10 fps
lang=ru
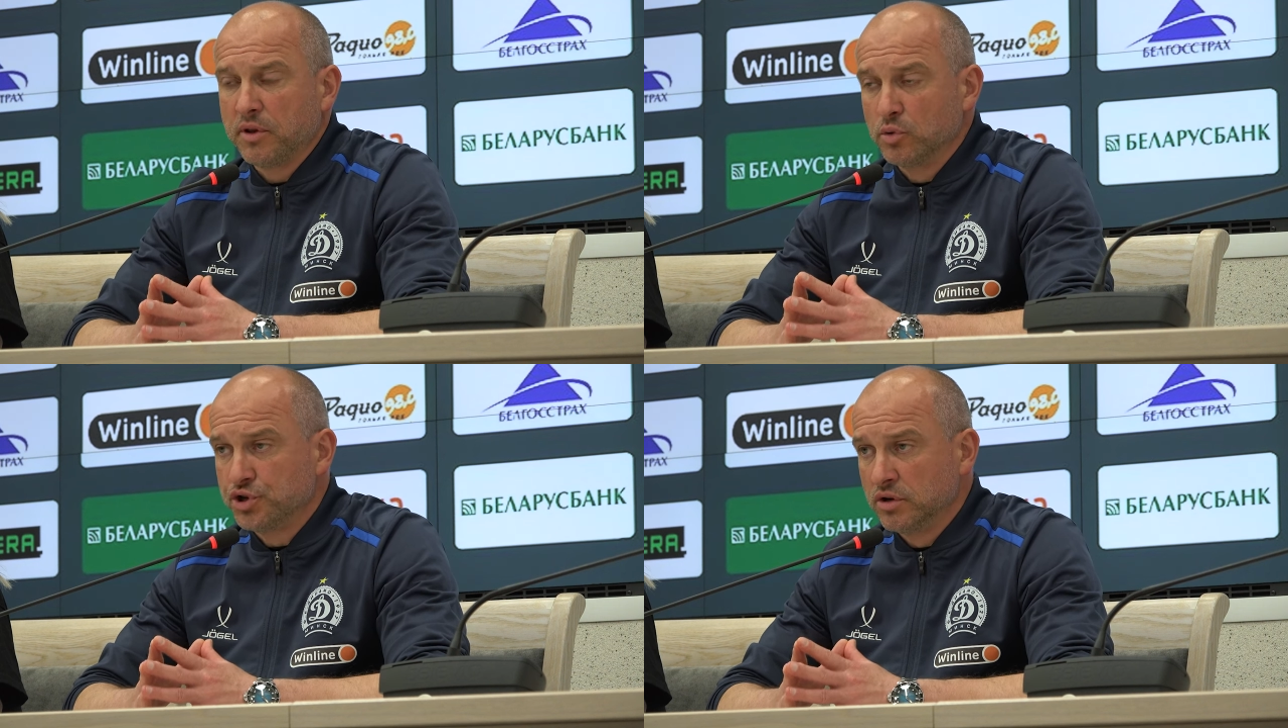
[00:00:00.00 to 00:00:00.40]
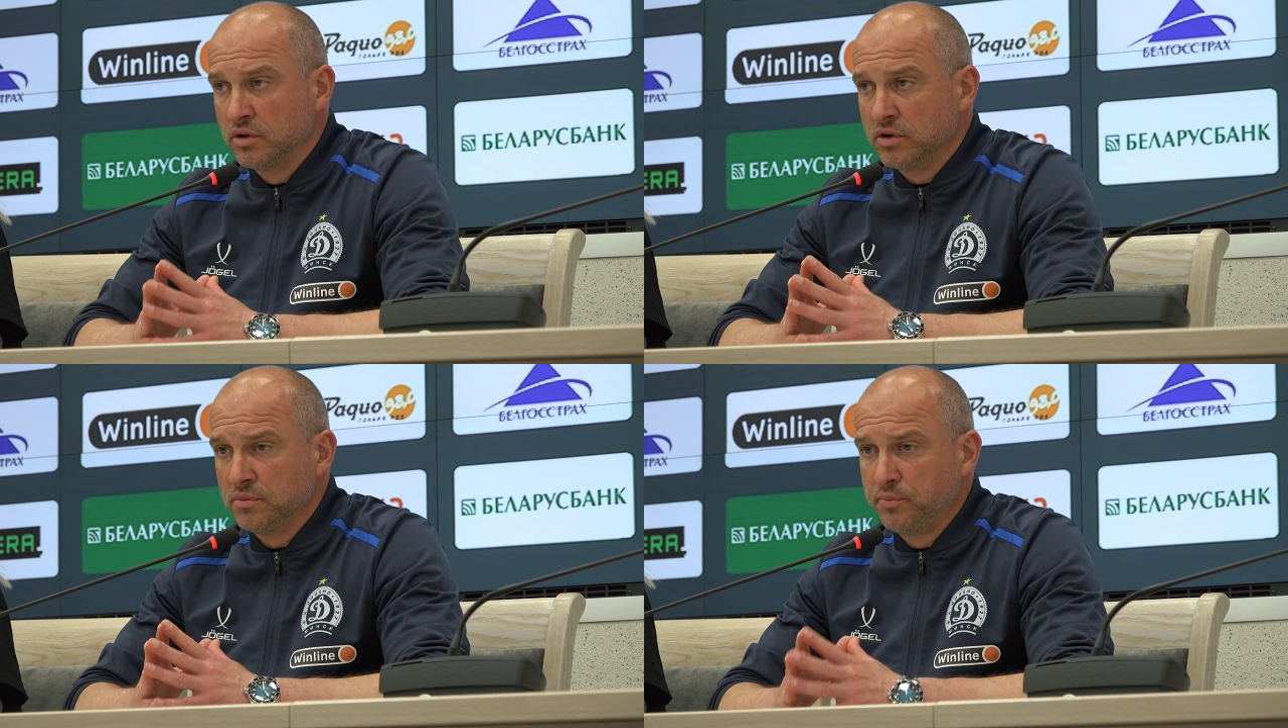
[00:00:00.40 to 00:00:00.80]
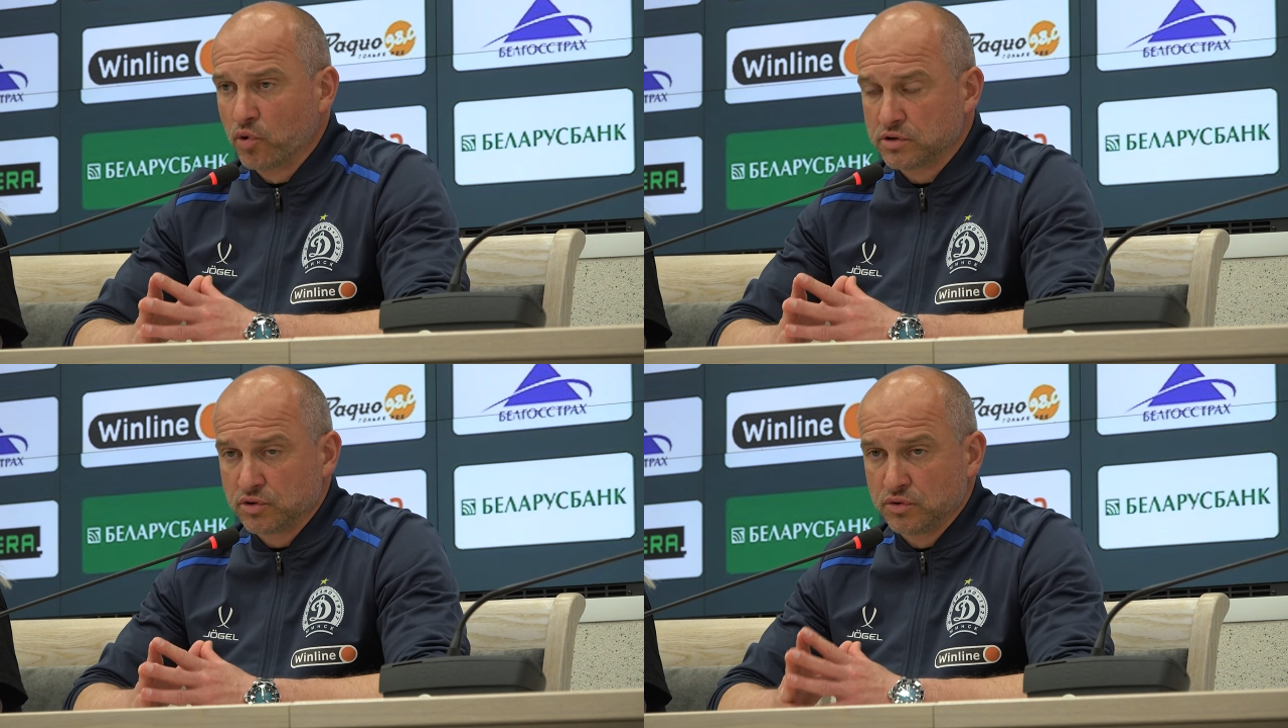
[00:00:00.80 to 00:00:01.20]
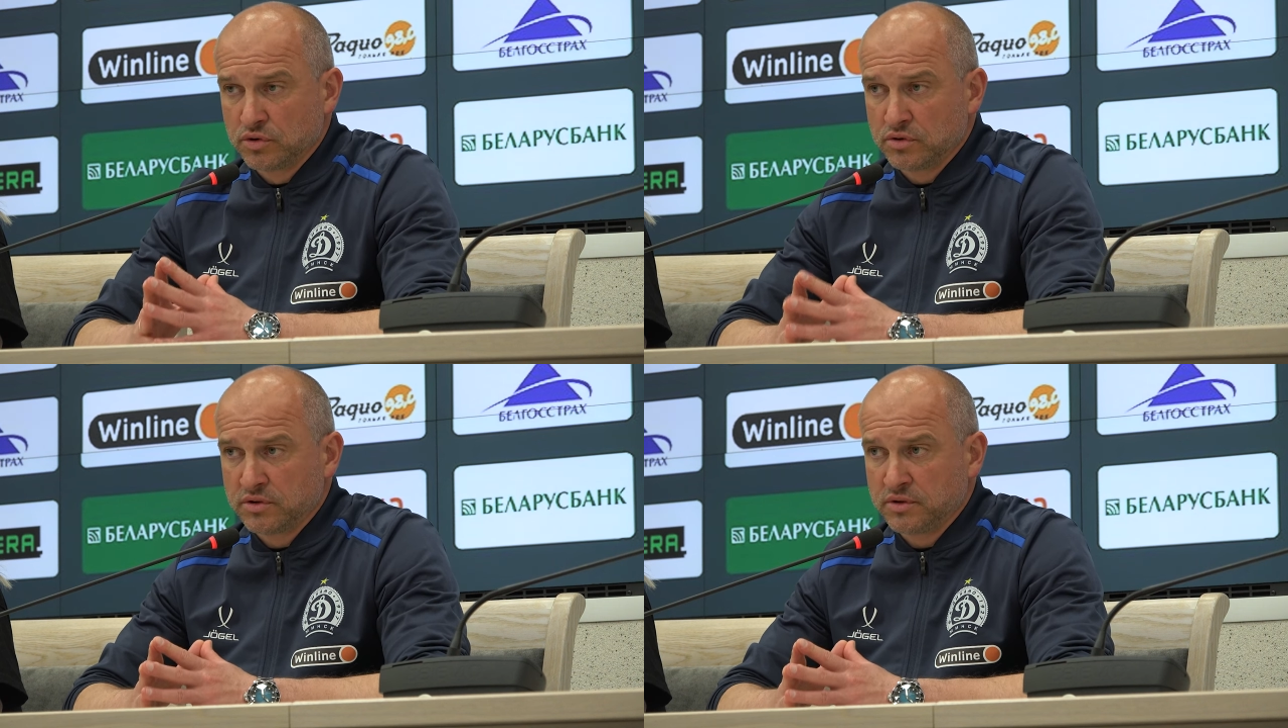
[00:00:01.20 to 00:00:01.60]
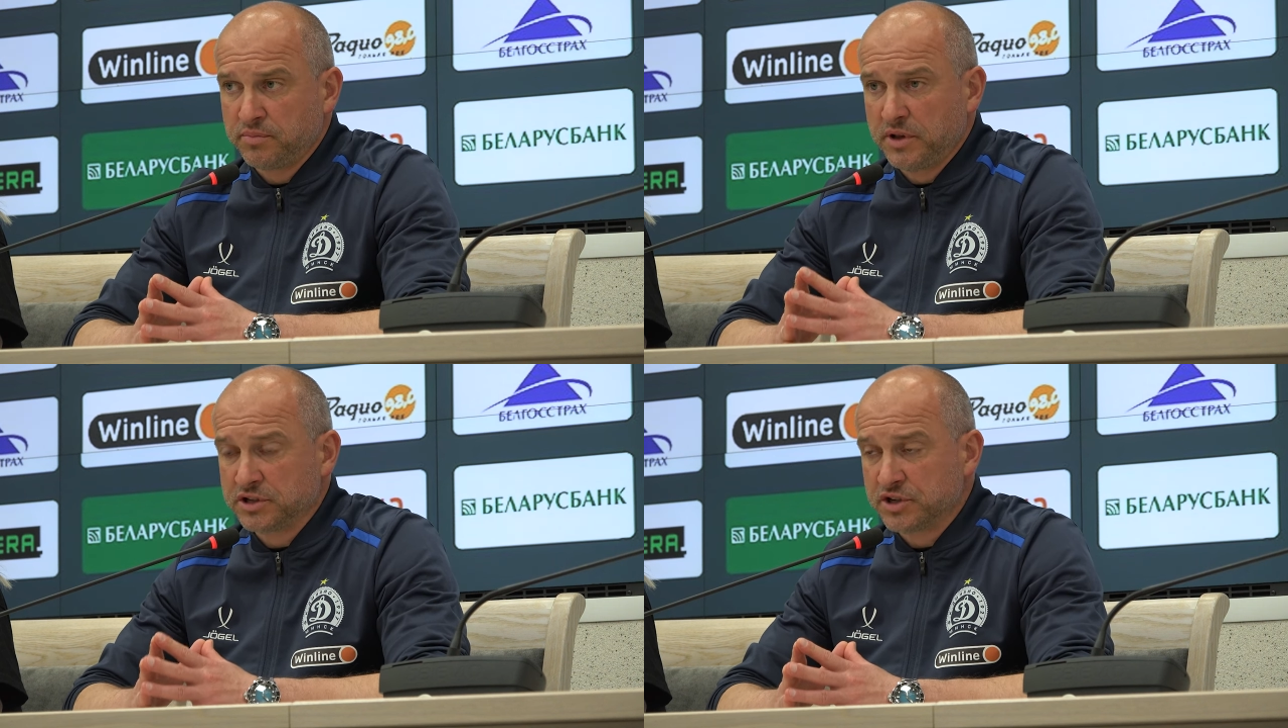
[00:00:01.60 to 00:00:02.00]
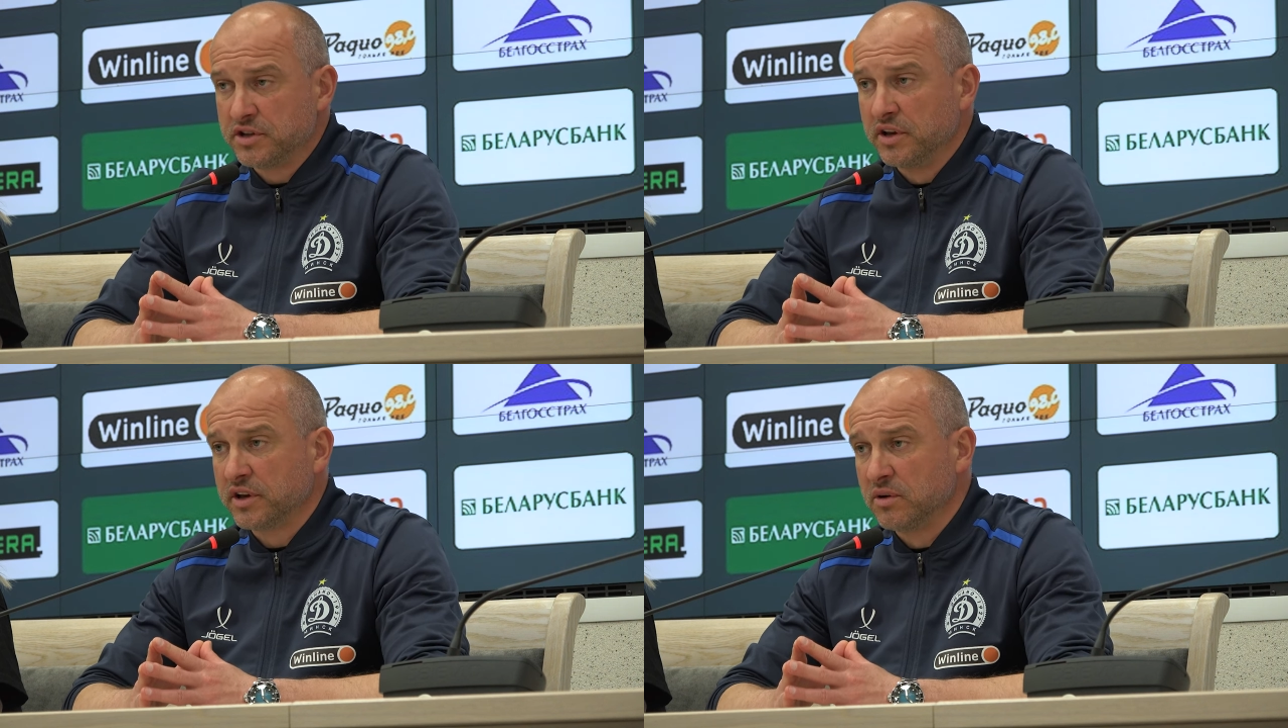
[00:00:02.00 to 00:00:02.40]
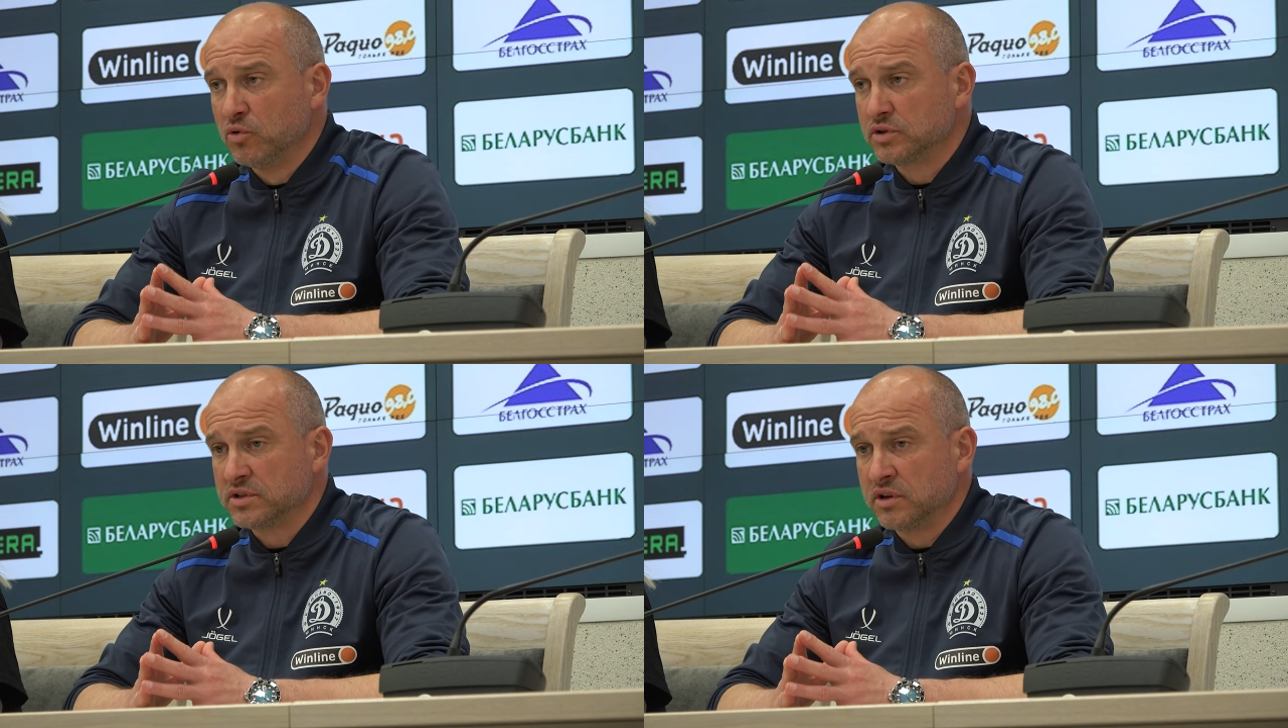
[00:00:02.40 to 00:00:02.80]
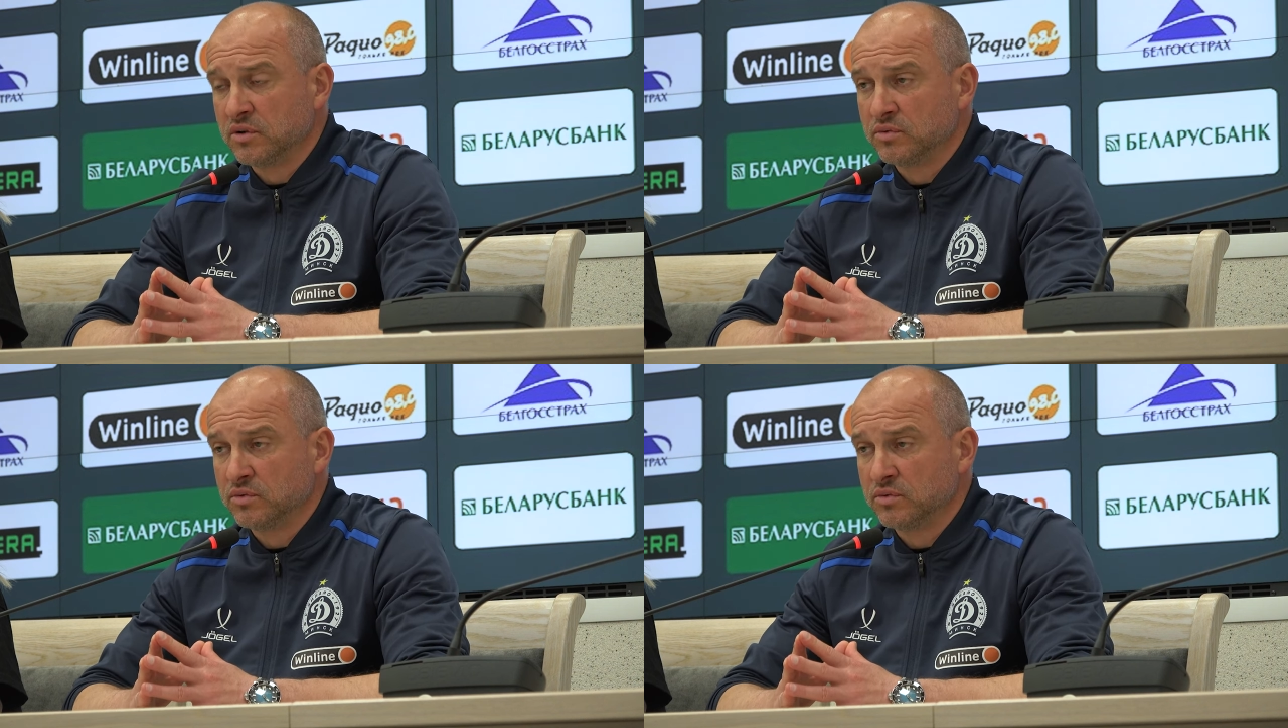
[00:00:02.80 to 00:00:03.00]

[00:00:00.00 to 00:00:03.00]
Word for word: получил порцию э, положительных эмоций.